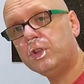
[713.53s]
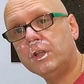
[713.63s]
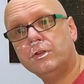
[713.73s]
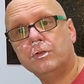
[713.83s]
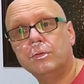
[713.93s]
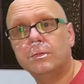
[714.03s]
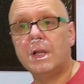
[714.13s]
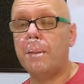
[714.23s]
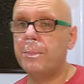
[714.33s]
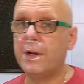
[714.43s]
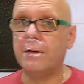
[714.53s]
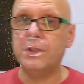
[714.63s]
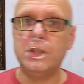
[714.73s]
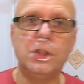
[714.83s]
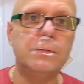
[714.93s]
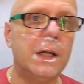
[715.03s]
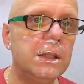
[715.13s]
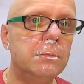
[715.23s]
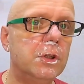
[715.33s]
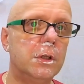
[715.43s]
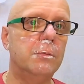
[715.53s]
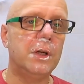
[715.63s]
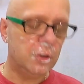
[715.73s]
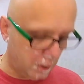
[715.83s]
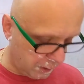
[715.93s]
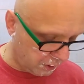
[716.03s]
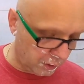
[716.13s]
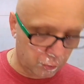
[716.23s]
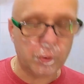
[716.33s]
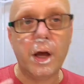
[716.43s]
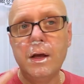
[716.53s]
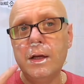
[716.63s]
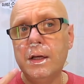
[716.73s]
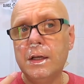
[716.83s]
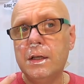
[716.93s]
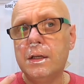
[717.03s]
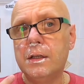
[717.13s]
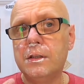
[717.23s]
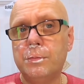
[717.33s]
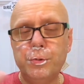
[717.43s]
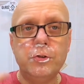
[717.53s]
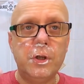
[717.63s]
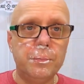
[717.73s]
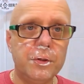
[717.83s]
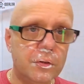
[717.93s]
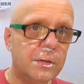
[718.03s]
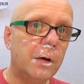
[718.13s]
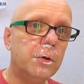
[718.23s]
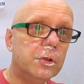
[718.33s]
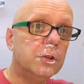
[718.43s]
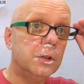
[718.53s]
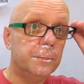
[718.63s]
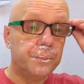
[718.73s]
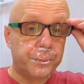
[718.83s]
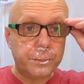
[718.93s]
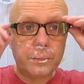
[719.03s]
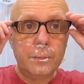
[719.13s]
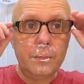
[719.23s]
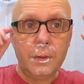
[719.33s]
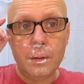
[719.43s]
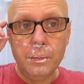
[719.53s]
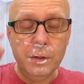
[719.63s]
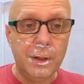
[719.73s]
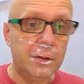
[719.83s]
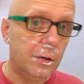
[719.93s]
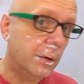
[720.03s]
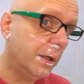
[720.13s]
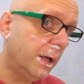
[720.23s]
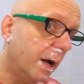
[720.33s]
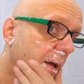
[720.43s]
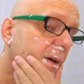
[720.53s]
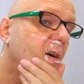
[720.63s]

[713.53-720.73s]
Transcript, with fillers: przejściu. Naprawdę świetnie mi się tę maszynkę dzisiaj czuje. Spłuczę pozostałości mydła do golenia